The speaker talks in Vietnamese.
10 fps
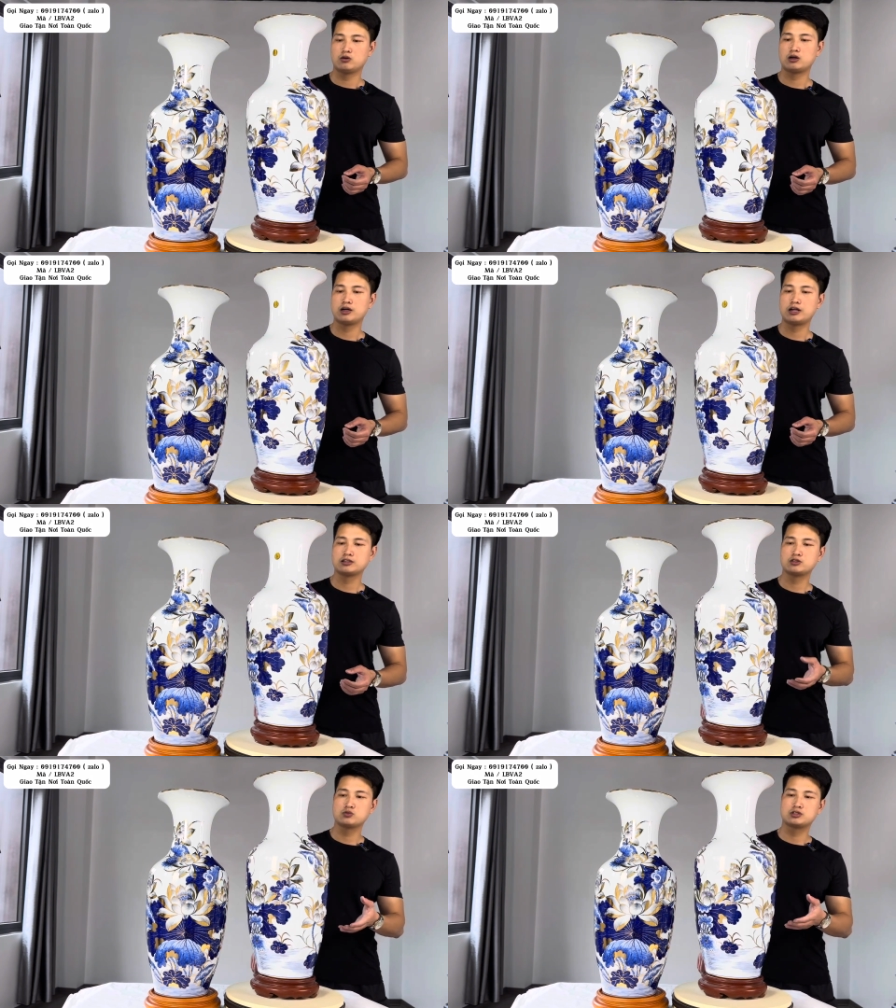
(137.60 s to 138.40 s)
hoặc là
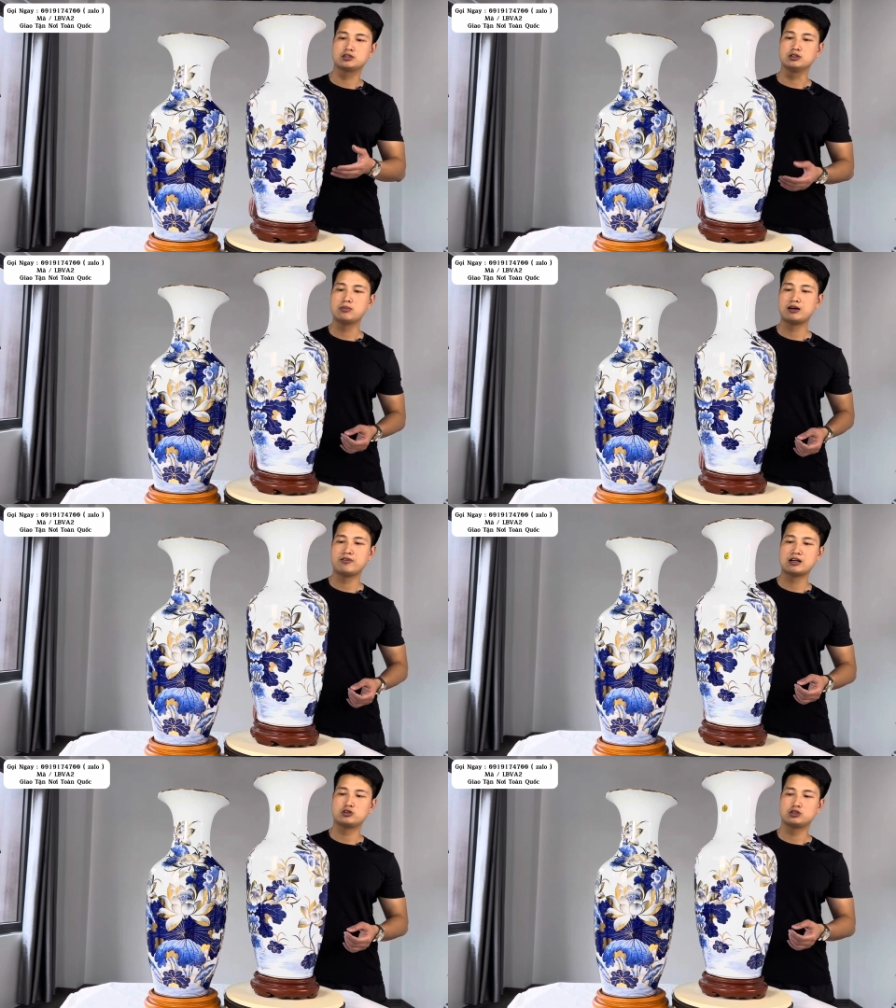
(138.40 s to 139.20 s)
đang dùng sứ mạ
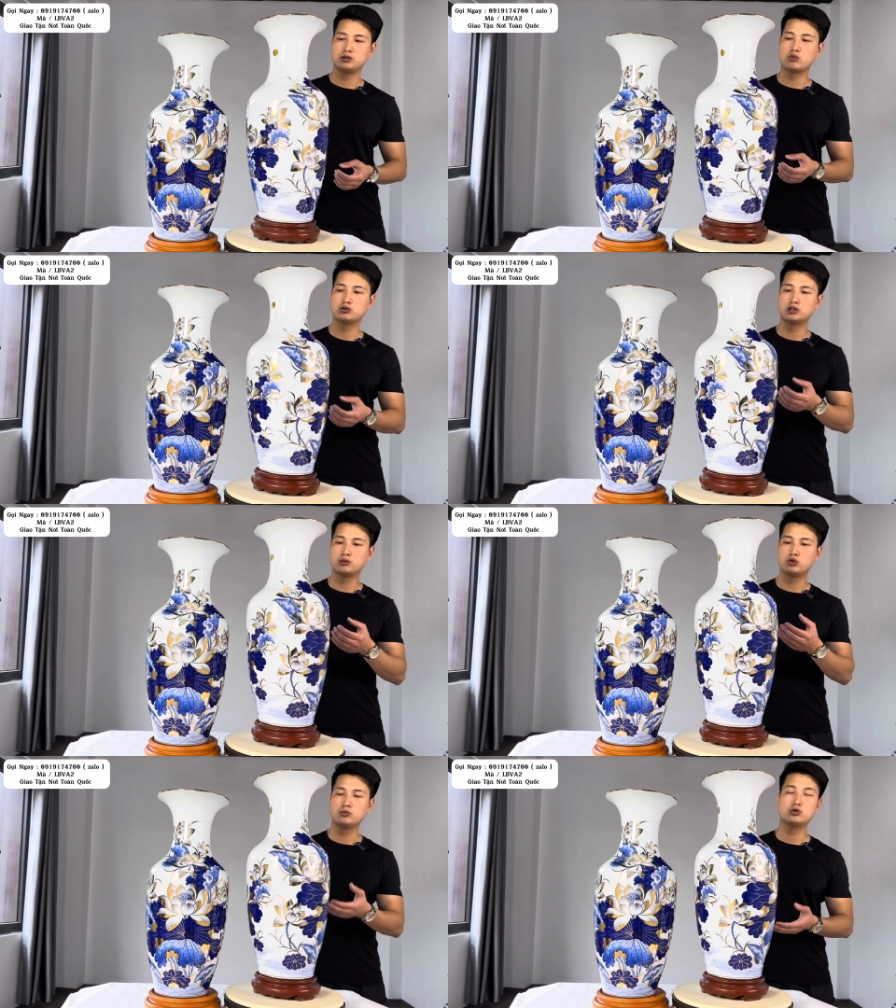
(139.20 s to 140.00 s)
vàng rồi thì mọi
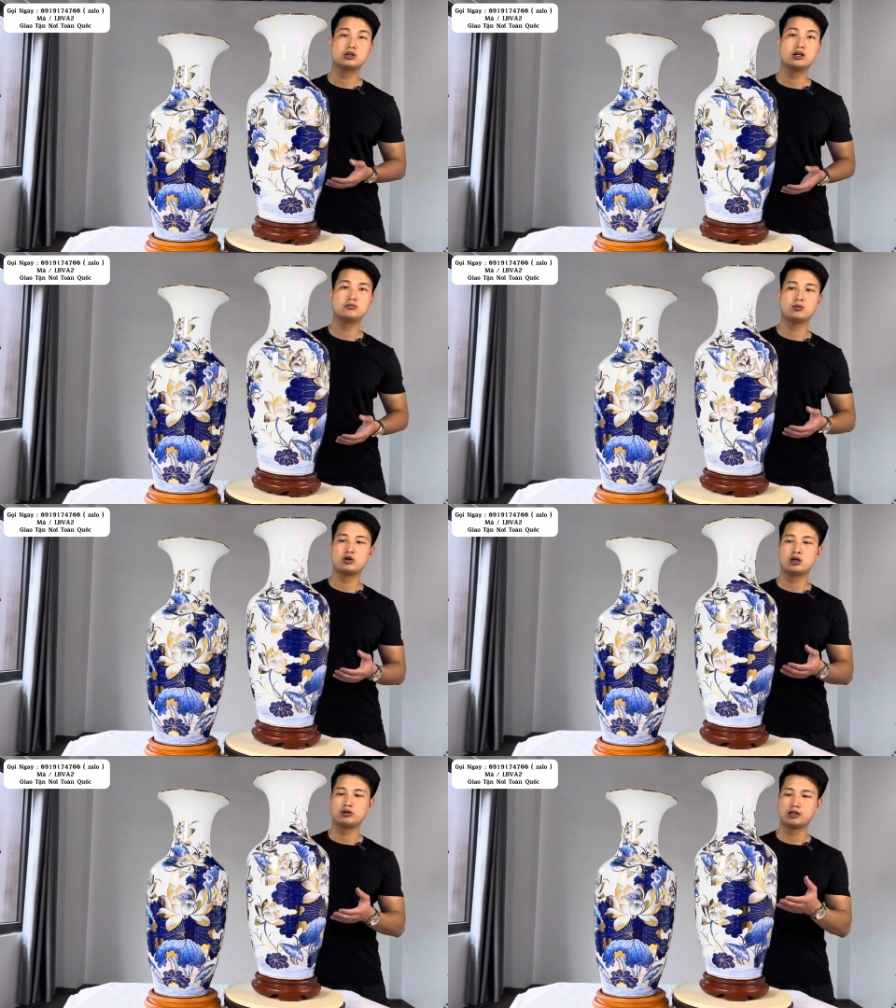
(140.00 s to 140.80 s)
người muốn mua thêm thì
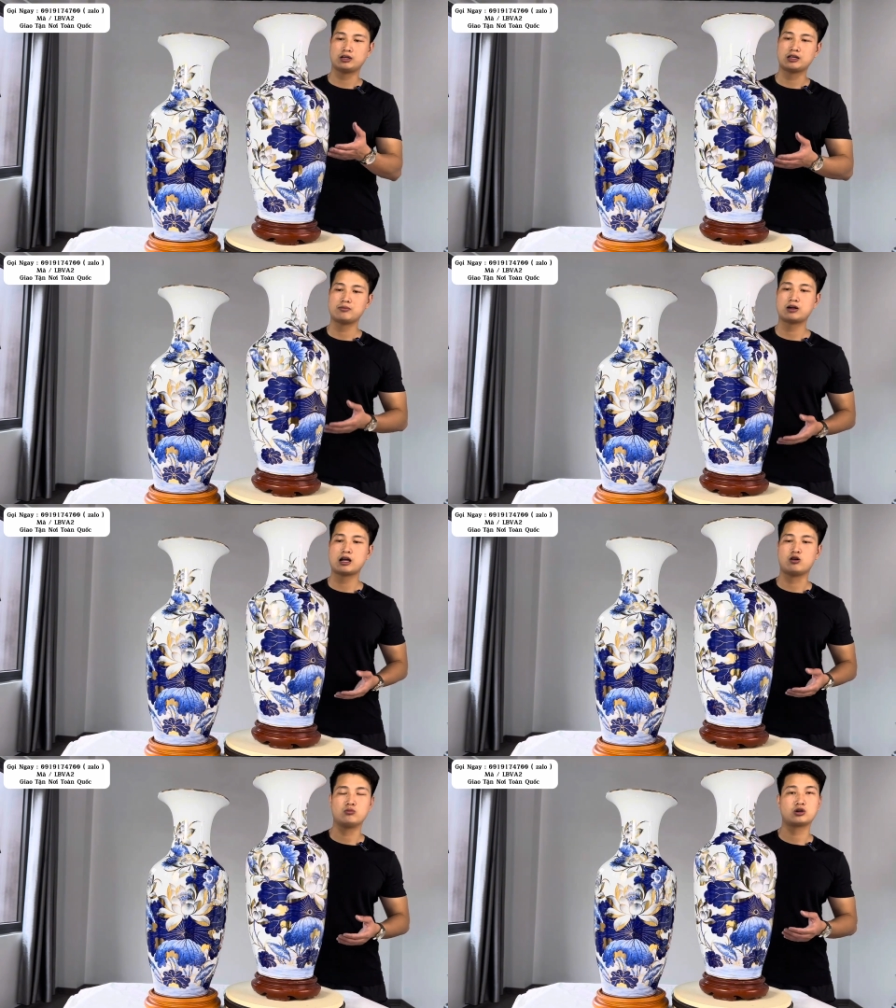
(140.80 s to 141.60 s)
mọi người có thể tham
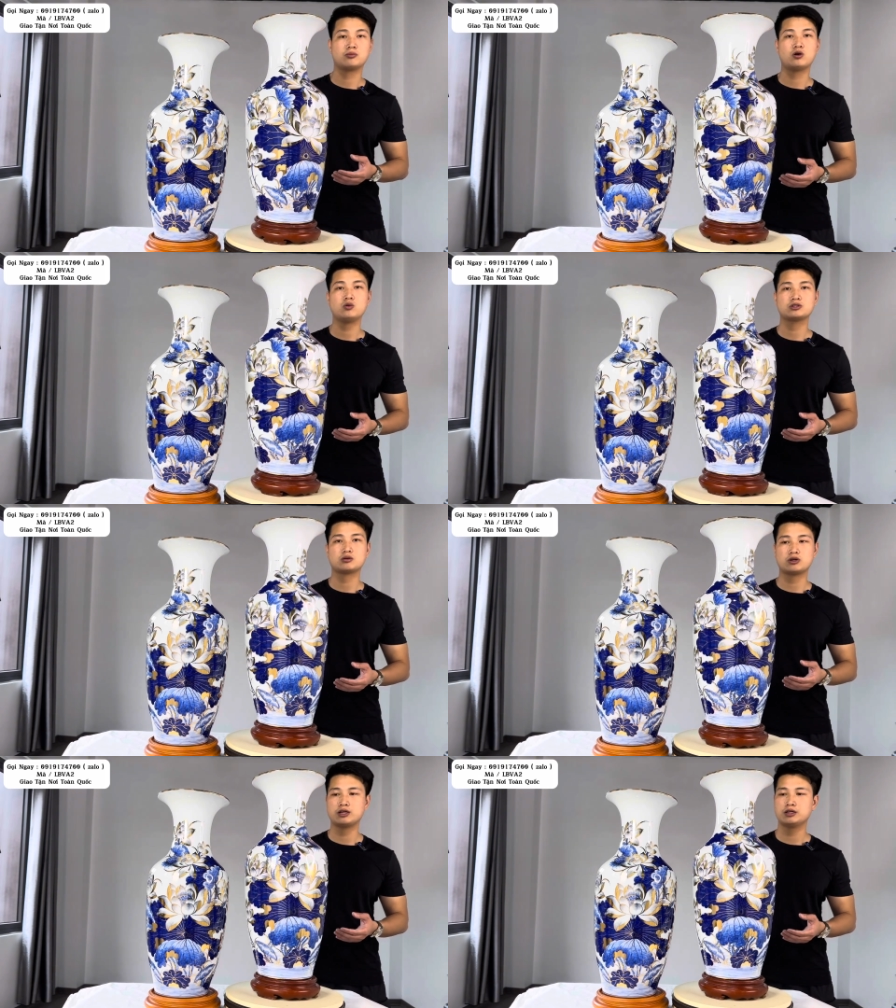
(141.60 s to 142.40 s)
khảo một cái mẫu ở
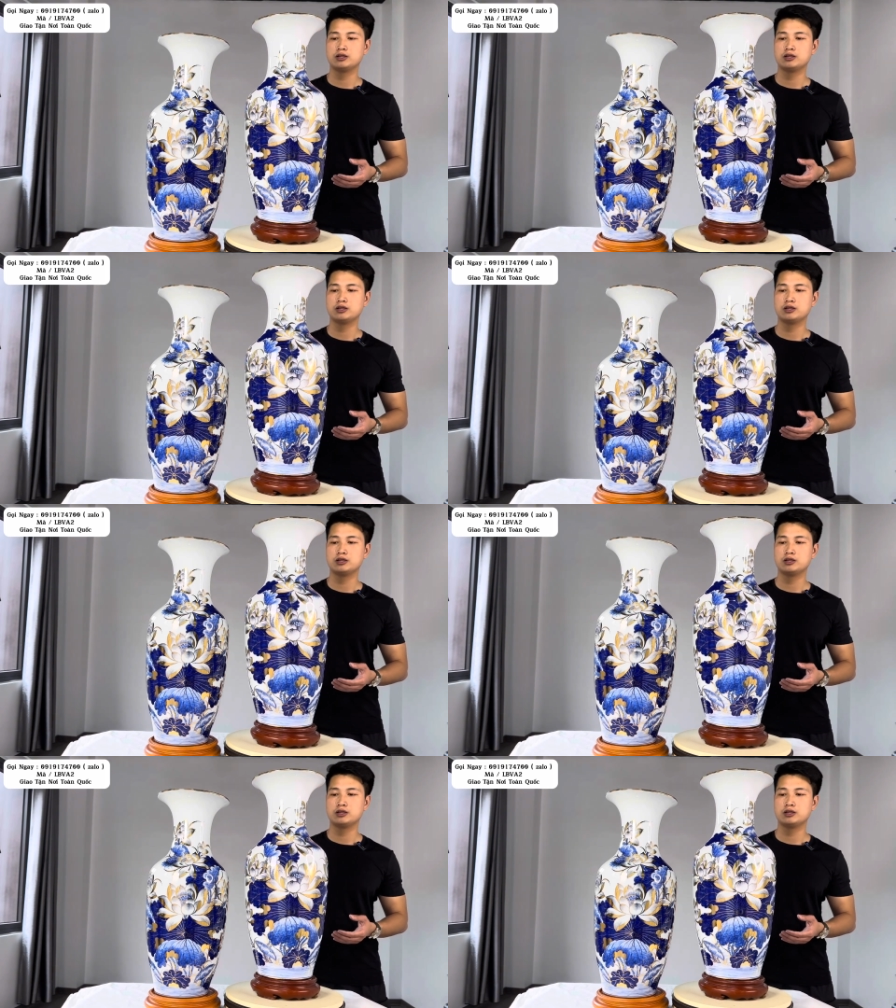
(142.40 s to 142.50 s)
trong đây